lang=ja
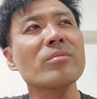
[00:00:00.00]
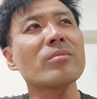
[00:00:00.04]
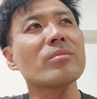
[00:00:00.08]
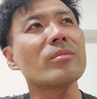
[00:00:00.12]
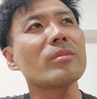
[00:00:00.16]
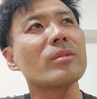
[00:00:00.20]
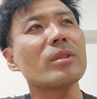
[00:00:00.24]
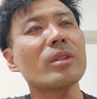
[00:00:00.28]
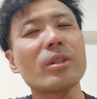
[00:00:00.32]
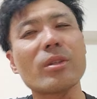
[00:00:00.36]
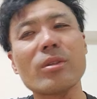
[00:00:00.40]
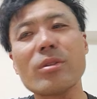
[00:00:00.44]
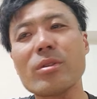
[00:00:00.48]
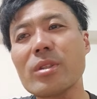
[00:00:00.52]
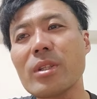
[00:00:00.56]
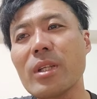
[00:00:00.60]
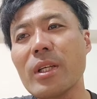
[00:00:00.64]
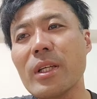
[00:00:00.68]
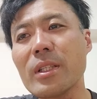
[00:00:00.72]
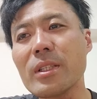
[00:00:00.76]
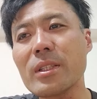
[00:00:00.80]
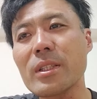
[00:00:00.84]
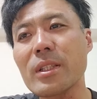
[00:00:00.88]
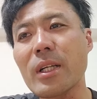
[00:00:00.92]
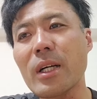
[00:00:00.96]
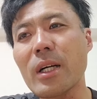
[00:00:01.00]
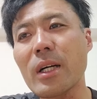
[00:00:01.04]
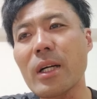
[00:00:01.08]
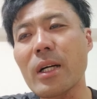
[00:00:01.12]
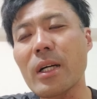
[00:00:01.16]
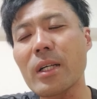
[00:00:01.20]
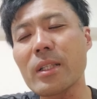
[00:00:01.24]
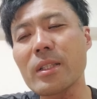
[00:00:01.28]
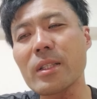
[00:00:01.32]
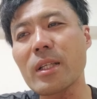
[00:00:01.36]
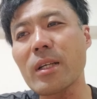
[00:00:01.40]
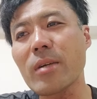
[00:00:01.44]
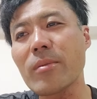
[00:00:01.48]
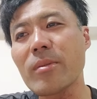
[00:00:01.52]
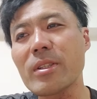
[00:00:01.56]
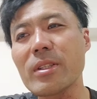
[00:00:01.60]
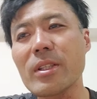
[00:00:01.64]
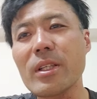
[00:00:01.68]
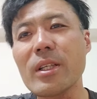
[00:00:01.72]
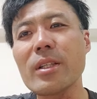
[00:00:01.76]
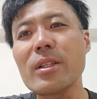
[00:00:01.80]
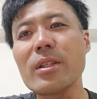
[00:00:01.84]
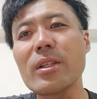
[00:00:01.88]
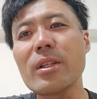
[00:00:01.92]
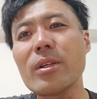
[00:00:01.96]
時給1000円しか稼げま
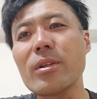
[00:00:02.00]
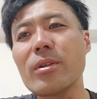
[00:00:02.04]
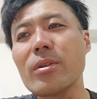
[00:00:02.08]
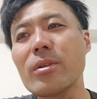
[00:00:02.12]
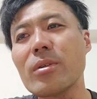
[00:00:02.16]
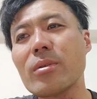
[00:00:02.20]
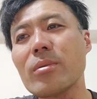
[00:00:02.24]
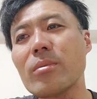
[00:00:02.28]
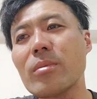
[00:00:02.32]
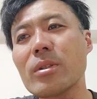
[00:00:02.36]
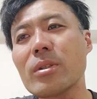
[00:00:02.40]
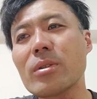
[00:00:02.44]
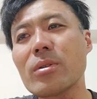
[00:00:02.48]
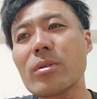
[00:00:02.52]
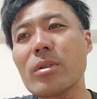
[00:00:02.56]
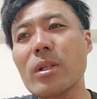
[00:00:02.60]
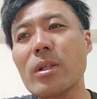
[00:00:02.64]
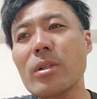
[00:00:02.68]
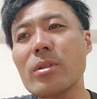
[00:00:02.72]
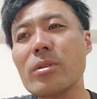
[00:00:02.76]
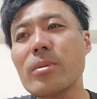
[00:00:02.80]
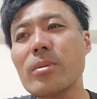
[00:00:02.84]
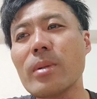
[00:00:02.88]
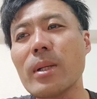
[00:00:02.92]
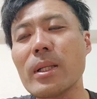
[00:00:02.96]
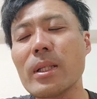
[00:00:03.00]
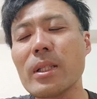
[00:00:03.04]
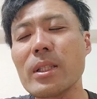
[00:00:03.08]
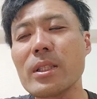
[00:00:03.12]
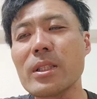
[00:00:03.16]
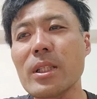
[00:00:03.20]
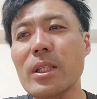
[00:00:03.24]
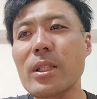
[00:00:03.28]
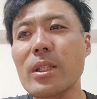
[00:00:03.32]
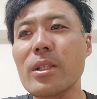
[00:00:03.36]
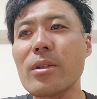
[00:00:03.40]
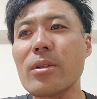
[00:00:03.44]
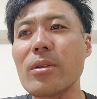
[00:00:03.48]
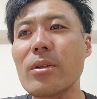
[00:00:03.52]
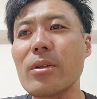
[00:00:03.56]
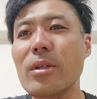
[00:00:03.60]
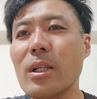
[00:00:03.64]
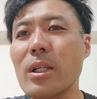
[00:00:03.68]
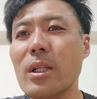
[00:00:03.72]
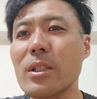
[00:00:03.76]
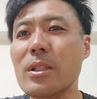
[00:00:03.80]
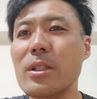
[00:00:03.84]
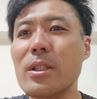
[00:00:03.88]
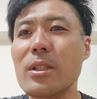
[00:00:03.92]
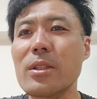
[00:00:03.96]
せんっていう、まあ、そんなウーバーでしたっていう
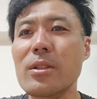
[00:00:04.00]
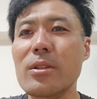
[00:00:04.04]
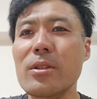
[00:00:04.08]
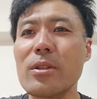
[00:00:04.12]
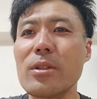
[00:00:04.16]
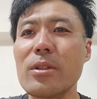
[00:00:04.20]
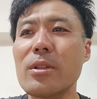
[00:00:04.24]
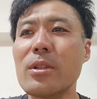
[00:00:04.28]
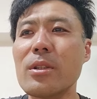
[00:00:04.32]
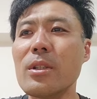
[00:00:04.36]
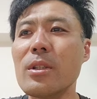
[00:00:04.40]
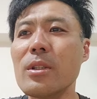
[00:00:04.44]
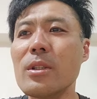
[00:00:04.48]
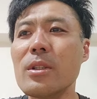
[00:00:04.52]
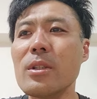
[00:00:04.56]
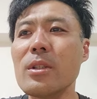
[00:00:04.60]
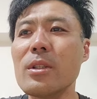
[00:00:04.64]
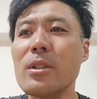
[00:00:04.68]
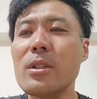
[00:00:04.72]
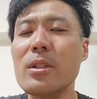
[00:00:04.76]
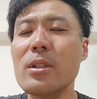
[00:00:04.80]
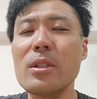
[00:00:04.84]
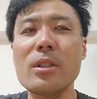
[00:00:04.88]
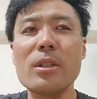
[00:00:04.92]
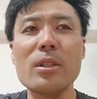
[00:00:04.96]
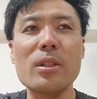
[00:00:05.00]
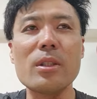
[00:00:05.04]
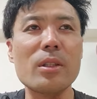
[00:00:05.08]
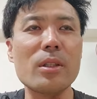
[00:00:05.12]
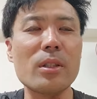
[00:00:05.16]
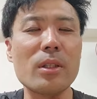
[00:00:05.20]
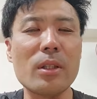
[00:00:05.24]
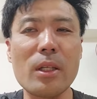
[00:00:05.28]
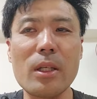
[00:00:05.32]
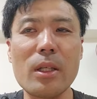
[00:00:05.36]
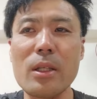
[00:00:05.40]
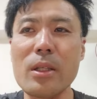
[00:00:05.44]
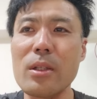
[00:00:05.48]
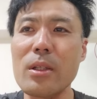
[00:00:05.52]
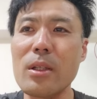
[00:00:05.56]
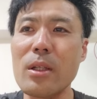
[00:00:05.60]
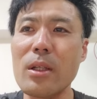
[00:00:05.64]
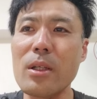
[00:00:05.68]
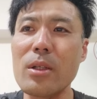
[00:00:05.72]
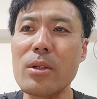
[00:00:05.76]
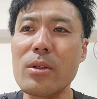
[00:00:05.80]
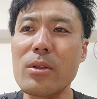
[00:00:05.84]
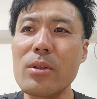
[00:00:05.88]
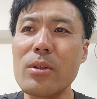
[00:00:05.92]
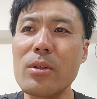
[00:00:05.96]
話です。ね、あ
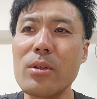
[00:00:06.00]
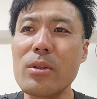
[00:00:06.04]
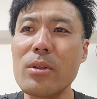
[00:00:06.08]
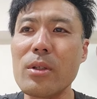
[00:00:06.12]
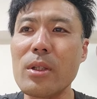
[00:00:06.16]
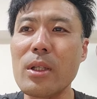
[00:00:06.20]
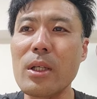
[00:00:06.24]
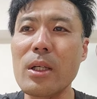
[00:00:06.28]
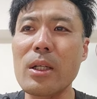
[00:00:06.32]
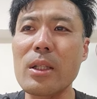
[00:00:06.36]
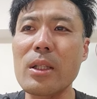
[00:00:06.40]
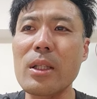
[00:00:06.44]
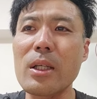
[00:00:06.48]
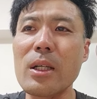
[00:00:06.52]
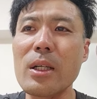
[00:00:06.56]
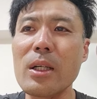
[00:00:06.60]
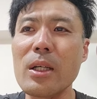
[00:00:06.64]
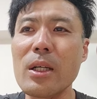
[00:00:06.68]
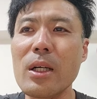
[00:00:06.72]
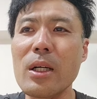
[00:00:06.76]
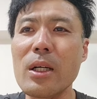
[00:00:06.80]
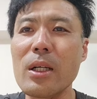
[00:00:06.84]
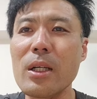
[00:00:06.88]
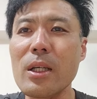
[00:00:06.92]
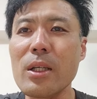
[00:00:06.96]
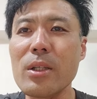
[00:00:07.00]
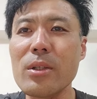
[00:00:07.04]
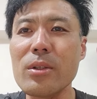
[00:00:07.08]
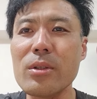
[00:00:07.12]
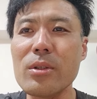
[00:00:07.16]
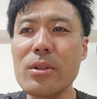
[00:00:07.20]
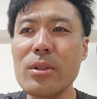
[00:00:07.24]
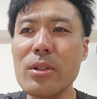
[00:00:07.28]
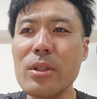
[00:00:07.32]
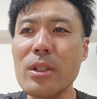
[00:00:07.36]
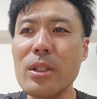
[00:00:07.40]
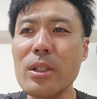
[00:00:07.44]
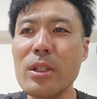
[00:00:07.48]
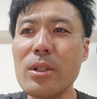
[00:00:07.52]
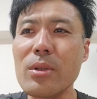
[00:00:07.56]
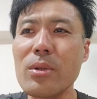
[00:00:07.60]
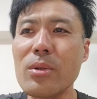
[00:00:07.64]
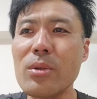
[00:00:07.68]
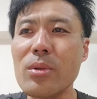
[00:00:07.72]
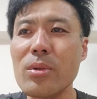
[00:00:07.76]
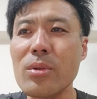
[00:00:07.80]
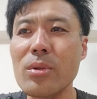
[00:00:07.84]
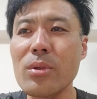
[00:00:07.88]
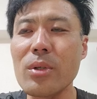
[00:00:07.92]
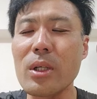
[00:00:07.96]
のー、なんか単価上げるいい
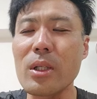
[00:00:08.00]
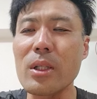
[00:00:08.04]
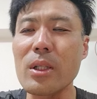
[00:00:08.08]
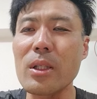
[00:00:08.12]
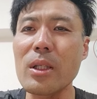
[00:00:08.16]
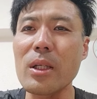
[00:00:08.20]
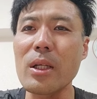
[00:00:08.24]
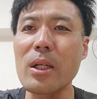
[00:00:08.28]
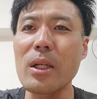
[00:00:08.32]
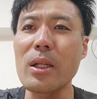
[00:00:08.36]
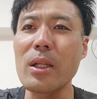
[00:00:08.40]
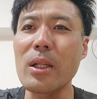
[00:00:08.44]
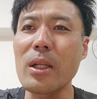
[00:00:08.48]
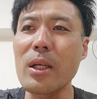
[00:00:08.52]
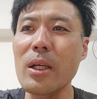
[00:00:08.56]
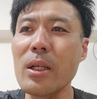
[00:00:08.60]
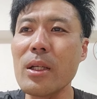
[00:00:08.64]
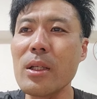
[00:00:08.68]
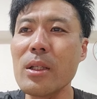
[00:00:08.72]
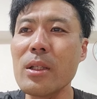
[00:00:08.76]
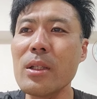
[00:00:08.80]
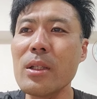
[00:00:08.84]
方法あったらね、